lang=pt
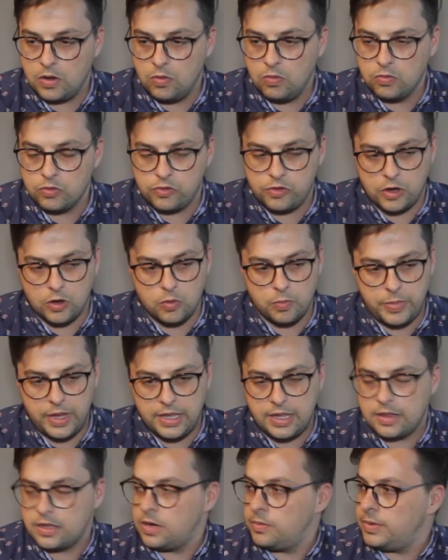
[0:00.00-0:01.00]
uns chegam bem
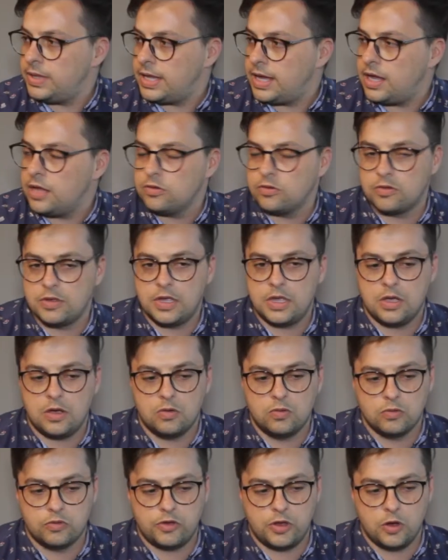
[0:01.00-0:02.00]
determinados, né?
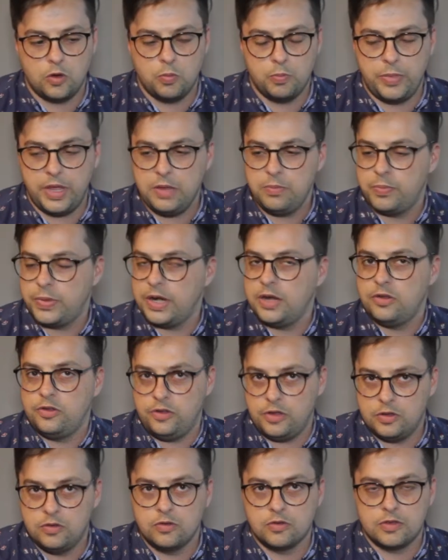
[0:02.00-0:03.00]
alguns chegam bem
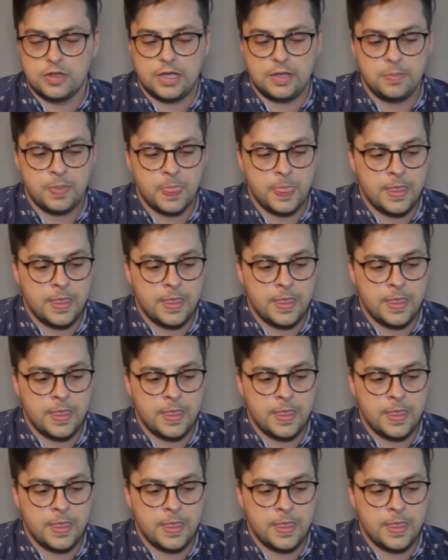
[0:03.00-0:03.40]
perdidos. Né?